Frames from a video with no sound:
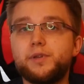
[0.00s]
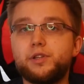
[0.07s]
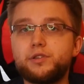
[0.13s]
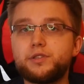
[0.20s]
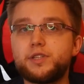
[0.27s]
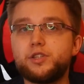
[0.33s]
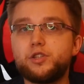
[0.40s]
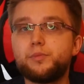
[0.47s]

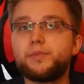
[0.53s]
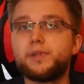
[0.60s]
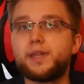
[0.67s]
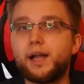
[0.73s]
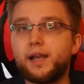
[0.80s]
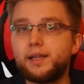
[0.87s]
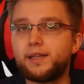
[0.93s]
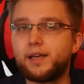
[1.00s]
pieniądze idą
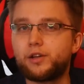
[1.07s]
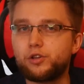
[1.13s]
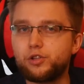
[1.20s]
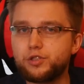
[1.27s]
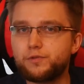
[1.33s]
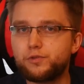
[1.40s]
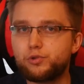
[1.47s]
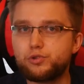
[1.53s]
dalej na
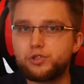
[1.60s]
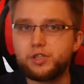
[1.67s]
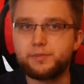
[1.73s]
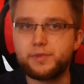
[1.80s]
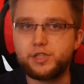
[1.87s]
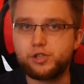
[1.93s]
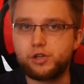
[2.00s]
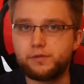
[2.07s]
rozwój różnych
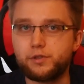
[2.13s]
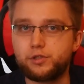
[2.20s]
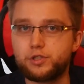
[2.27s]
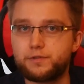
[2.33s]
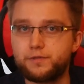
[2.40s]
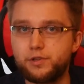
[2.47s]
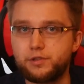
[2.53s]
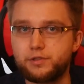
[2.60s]
Magicowych
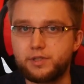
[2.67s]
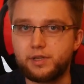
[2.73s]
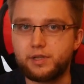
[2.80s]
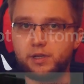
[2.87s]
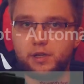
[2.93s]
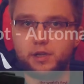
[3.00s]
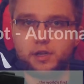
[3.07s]
rozwiązań.